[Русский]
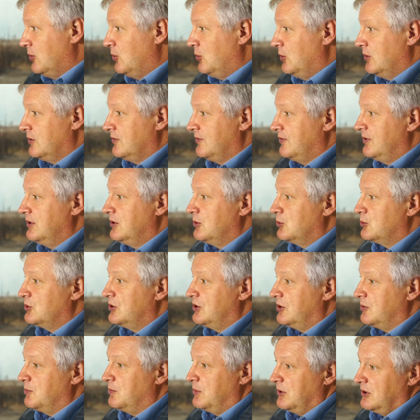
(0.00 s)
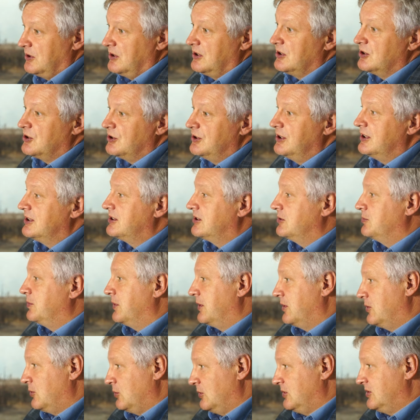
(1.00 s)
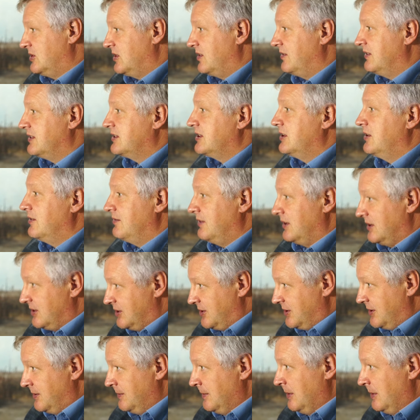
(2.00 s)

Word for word: он вынужден был дожидаться прихода советской власти.